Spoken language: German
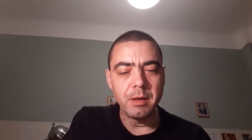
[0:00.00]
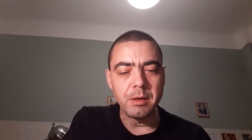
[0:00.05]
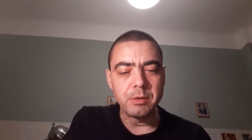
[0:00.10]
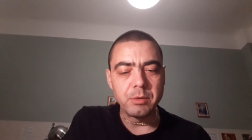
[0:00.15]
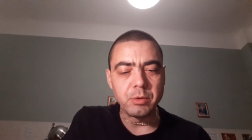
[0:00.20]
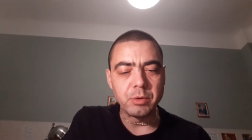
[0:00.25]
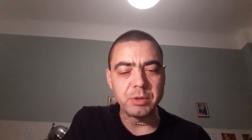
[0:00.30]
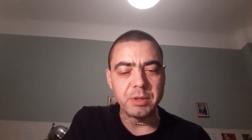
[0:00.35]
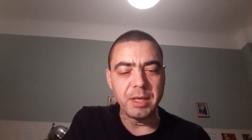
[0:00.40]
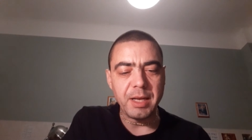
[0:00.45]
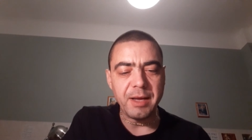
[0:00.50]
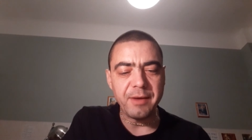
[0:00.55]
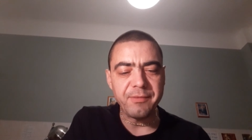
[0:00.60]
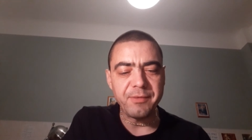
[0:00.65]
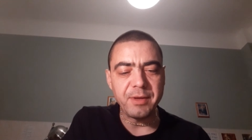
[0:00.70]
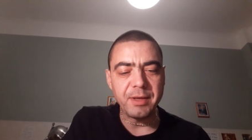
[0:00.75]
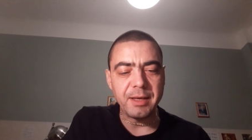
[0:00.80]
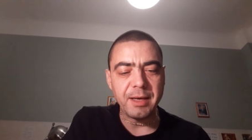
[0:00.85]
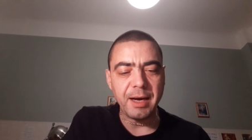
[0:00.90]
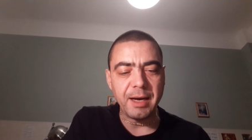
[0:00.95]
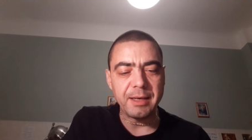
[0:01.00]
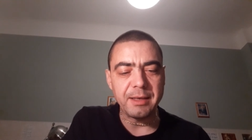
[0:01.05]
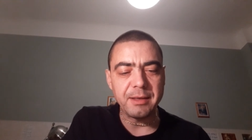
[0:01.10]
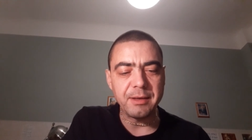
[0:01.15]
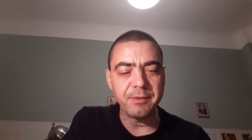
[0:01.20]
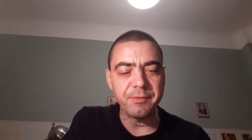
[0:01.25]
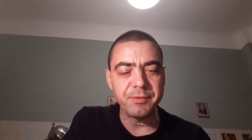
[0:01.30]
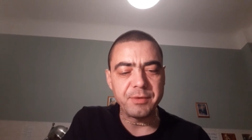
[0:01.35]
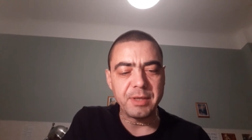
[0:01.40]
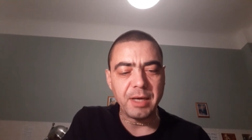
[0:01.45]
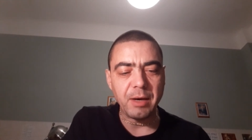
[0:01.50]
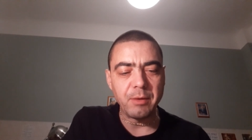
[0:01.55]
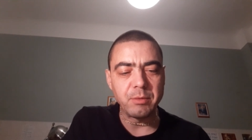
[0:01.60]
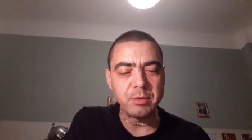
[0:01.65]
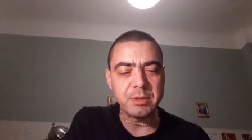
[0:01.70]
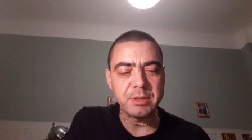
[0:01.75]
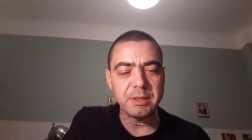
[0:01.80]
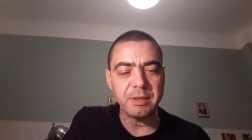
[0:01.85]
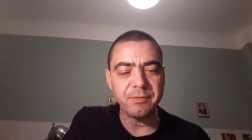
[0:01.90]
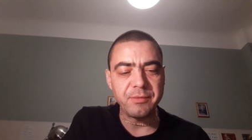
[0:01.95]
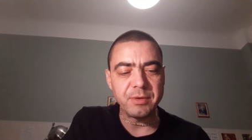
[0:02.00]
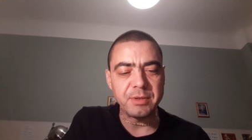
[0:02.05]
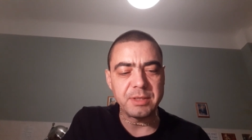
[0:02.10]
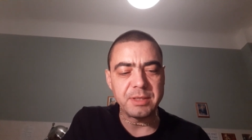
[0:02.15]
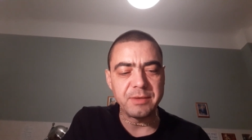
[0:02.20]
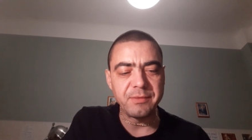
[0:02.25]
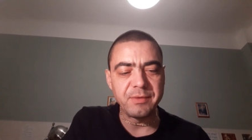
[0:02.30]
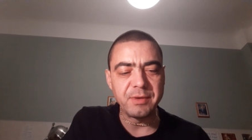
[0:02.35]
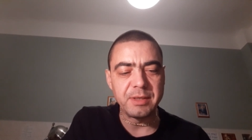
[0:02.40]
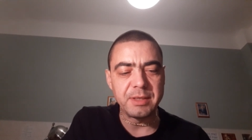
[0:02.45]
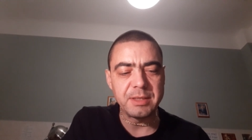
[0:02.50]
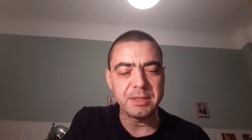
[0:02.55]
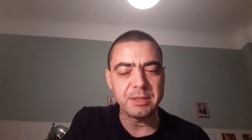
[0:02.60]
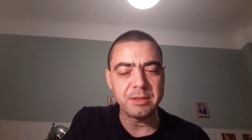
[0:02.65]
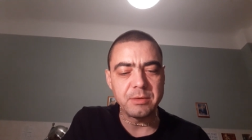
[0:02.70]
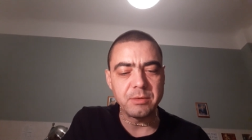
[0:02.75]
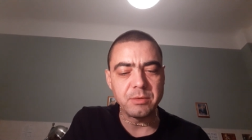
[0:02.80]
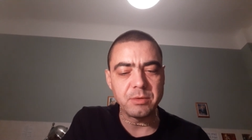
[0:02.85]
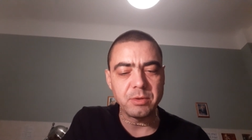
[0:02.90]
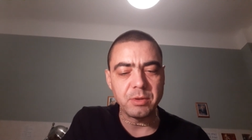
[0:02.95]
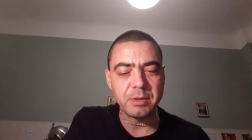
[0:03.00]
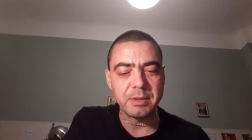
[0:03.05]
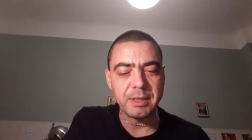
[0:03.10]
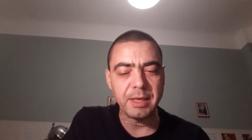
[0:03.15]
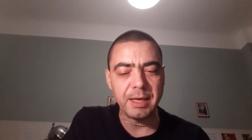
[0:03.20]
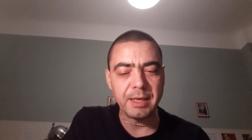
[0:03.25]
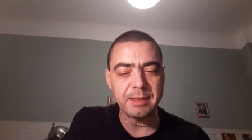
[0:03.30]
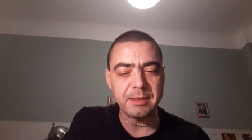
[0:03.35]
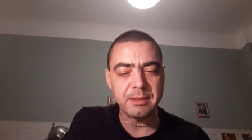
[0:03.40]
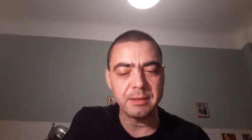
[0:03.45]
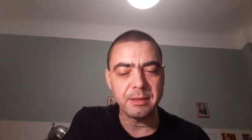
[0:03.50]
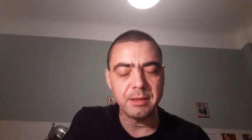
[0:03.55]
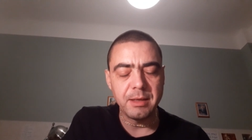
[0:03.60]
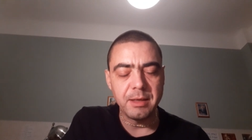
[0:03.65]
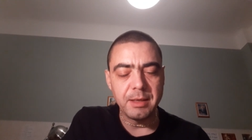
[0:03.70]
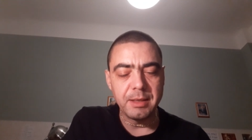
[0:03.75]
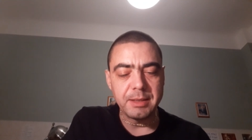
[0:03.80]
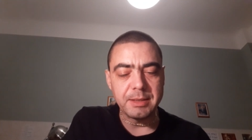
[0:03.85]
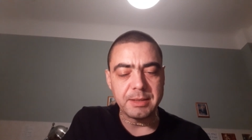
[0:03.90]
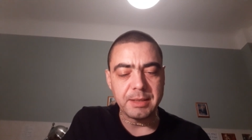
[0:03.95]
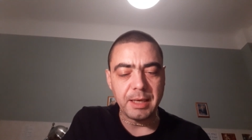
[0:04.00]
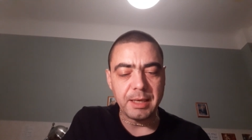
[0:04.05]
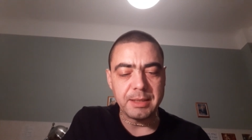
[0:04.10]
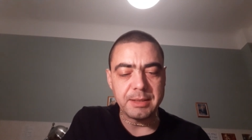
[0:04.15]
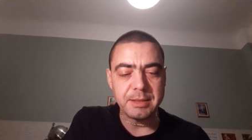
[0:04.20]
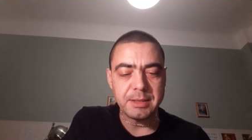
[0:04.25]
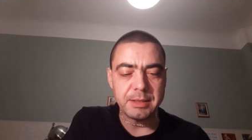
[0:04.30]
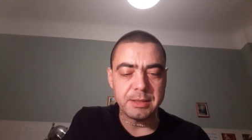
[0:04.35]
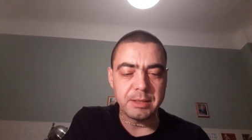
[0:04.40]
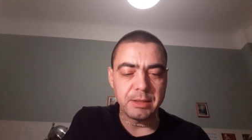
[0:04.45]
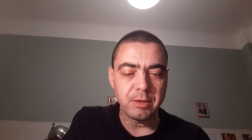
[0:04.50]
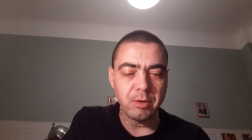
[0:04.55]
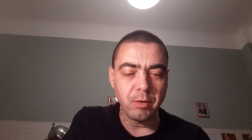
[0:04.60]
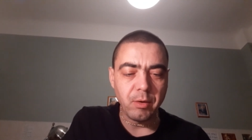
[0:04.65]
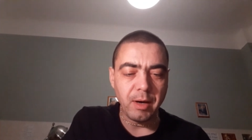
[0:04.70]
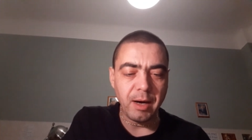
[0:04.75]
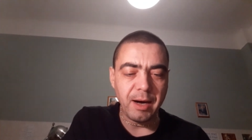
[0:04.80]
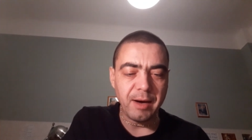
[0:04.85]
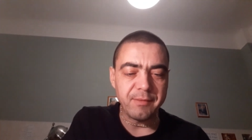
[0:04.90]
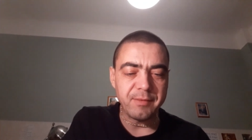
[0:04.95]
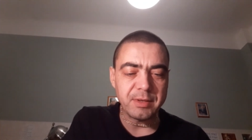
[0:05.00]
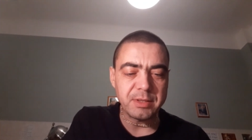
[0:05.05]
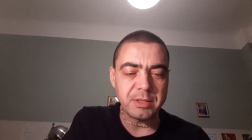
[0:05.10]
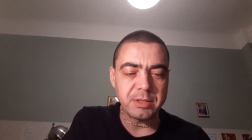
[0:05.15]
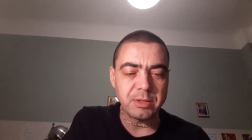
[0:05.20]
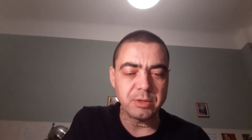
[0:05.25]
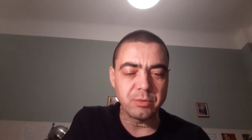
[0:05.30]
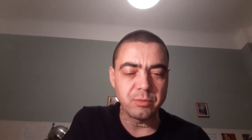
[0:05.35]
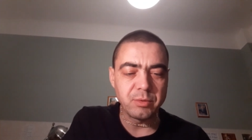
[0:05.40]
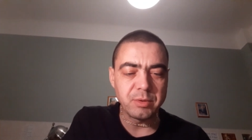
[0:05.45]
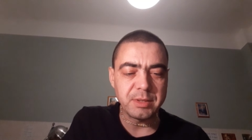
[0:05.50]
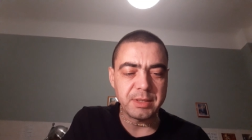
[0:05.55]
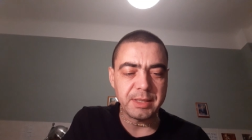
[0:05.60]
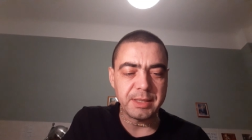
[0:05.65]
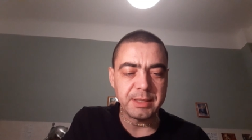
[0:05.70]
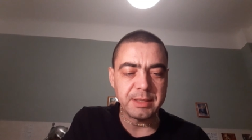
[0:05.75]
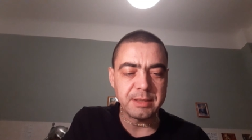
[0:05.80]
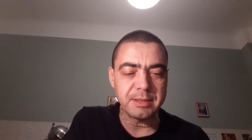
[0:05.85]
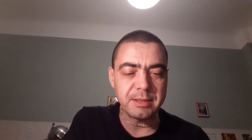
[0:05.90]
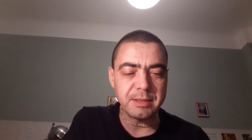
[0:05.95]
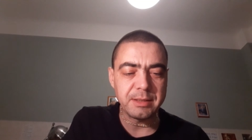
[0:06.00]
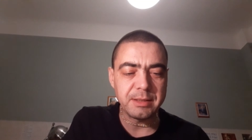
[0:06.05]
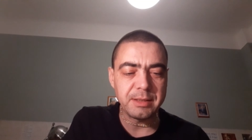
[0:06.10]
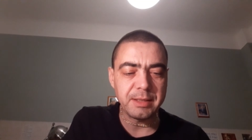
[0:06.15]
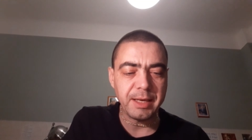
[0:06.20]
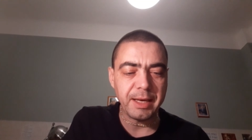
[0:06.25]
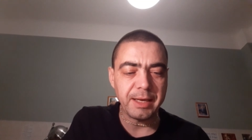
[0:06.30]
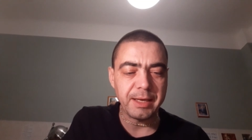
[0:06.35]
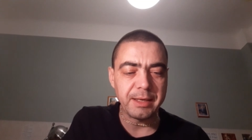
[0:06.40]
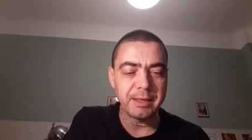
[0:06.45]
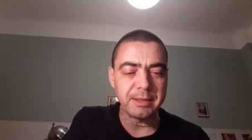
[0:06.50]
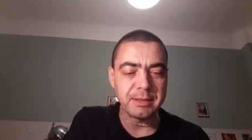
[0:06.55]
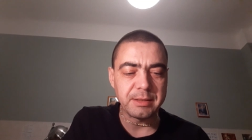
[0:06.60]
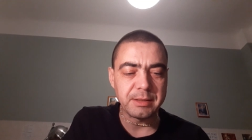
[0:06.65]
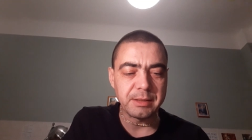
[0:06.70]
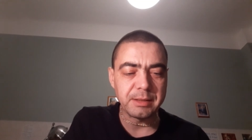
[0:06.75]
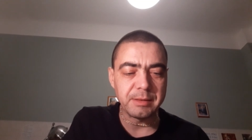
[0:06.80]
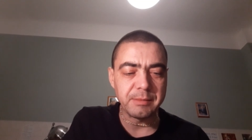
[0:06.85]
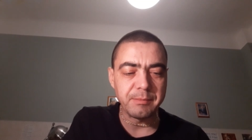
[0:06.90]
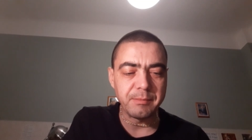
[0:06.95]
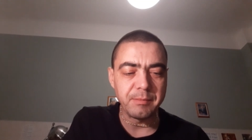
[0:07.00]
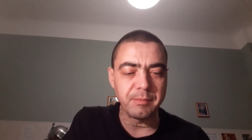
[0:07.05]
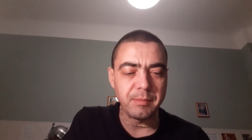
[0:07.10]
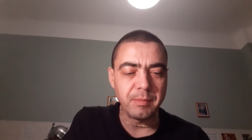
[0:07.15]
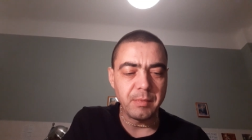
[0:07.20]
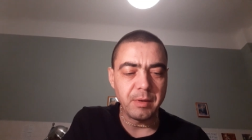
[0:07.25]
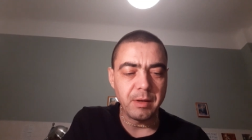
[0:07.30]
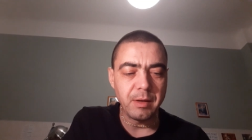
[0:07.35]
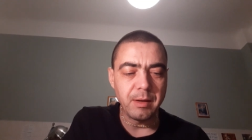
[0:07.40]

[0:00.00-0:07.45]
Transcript: Durch den heftigen Angriff Tausender von Zivilisten und Soldaten sahen sich die Koravas zusehends in die Enge getrieben.